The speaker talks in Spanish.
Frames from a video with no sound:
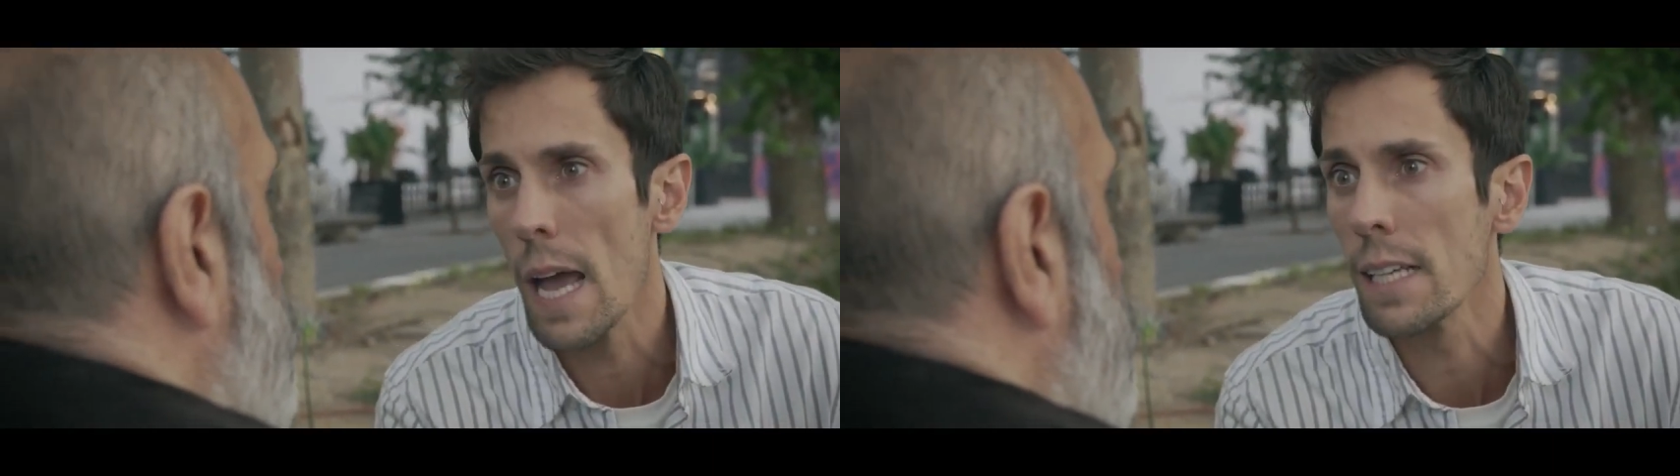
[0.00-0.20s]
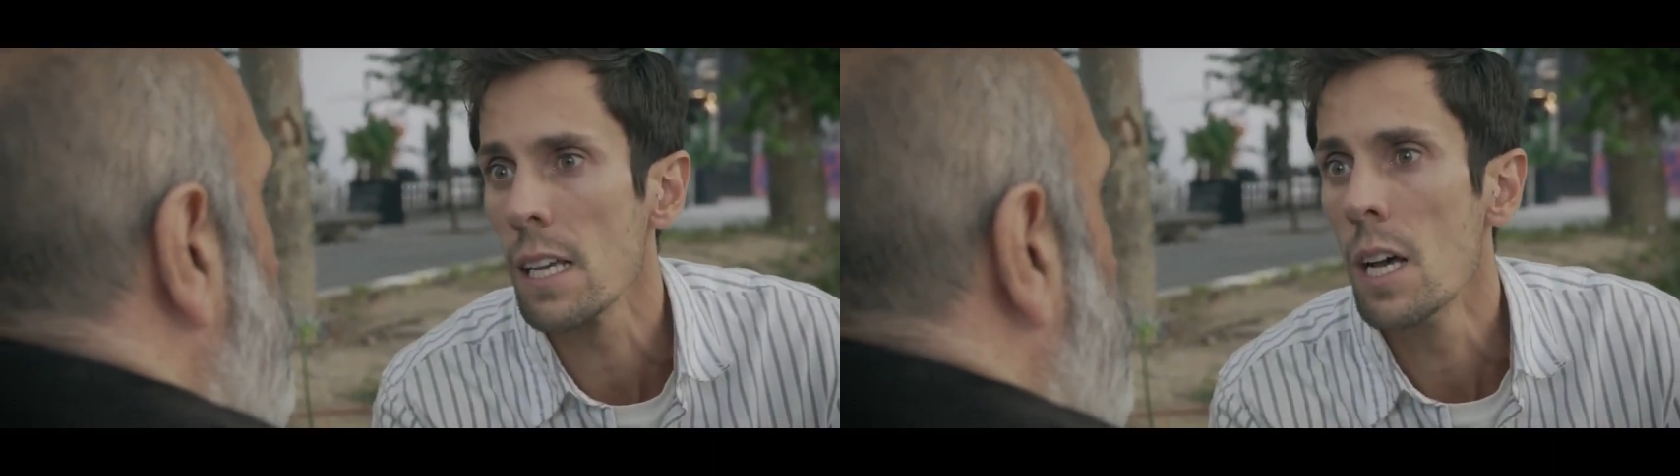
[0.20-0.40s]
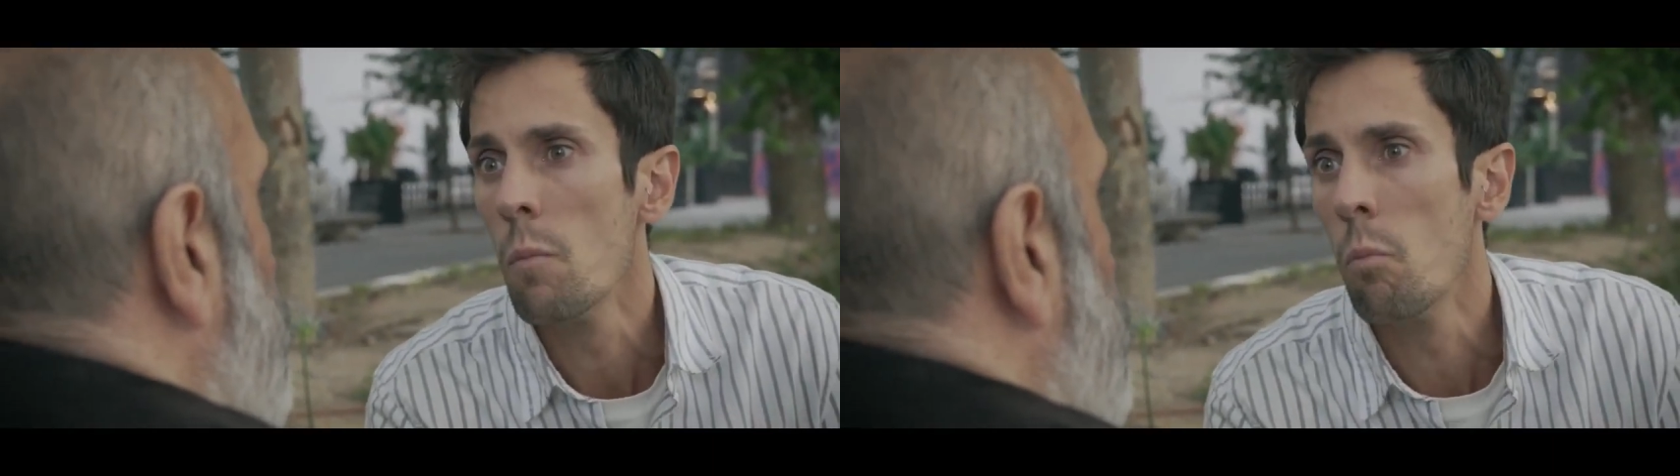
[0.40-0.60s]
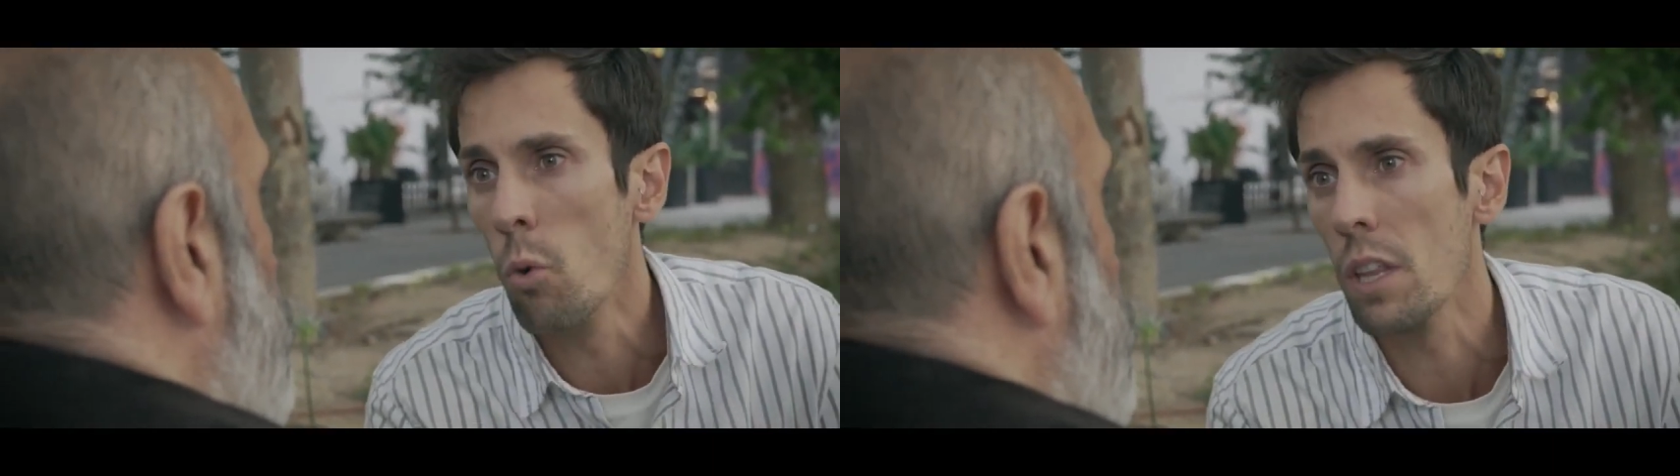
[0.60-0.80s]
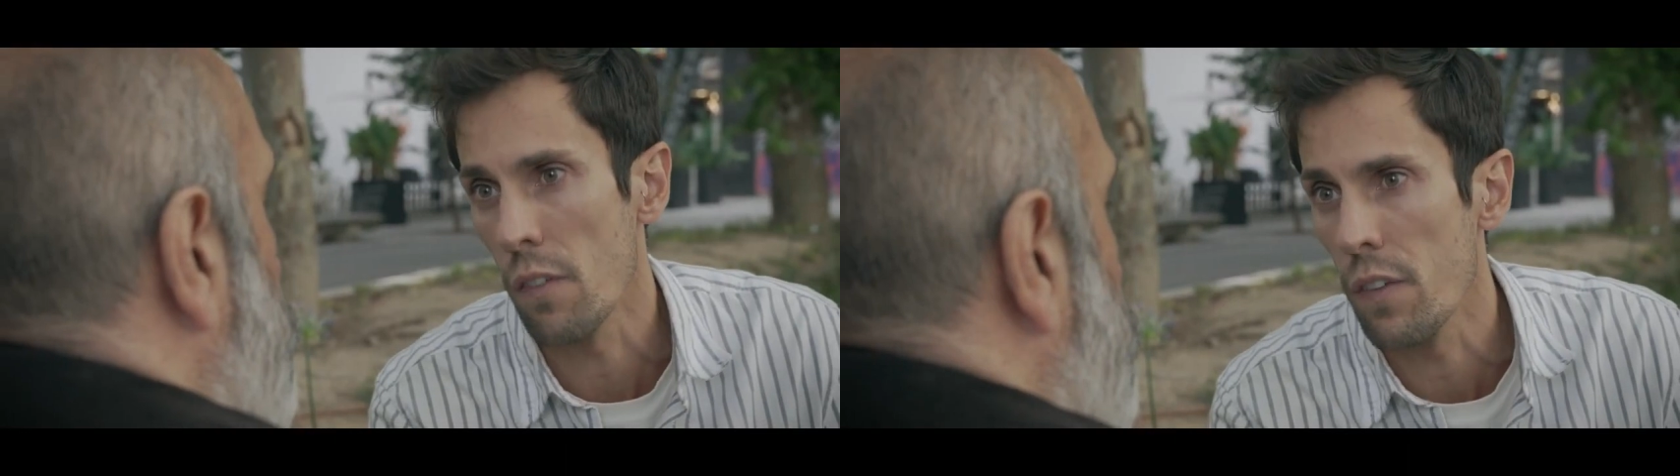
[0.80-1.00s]
Es
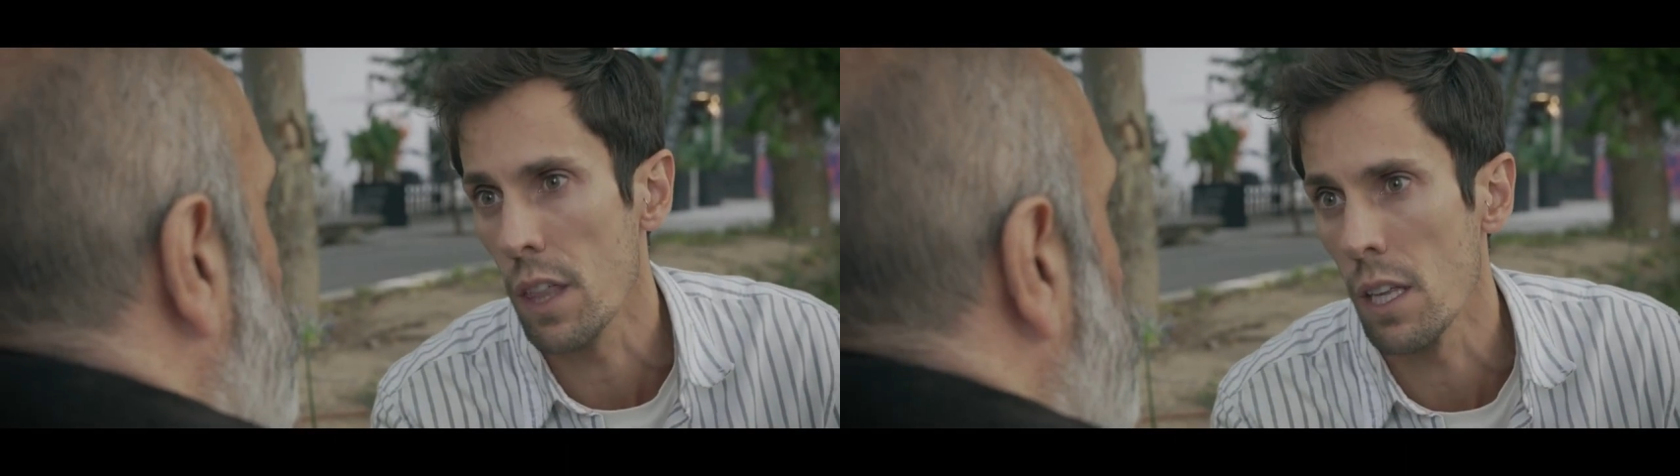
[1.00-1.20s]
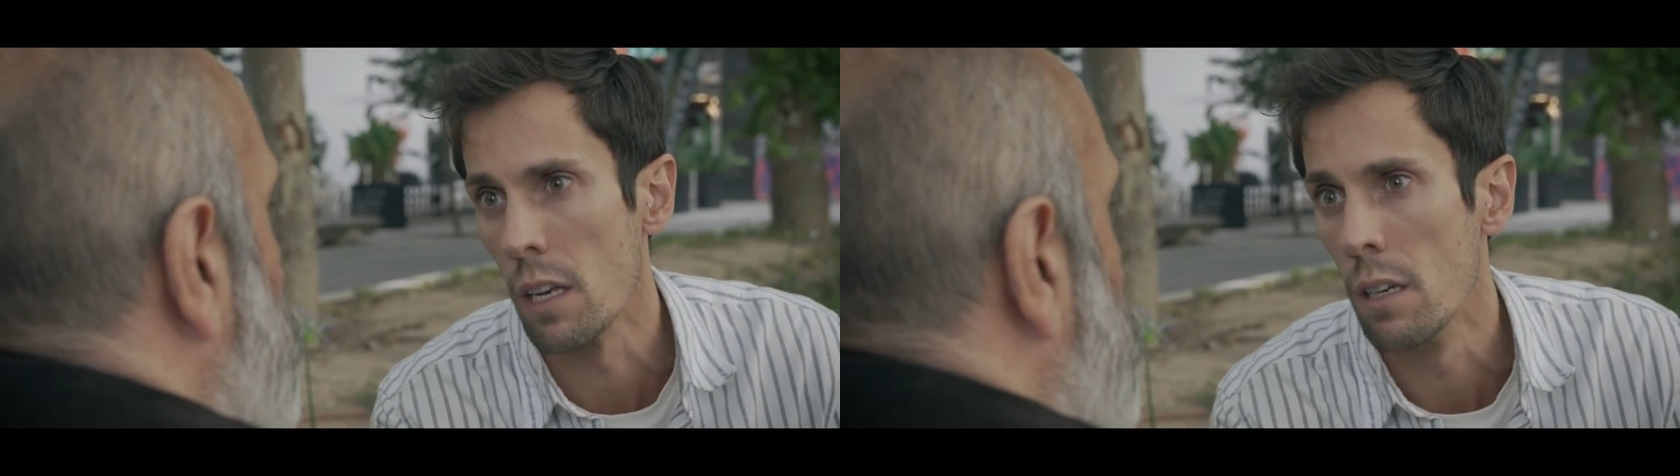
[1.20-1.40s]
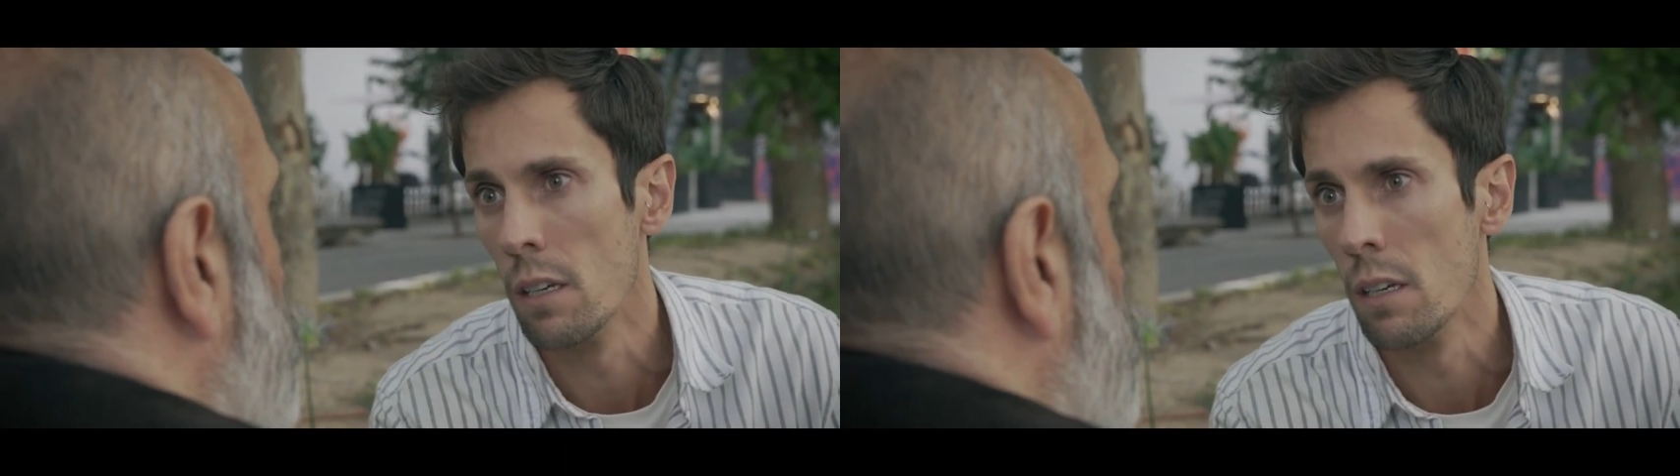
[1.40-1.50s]
muy difícil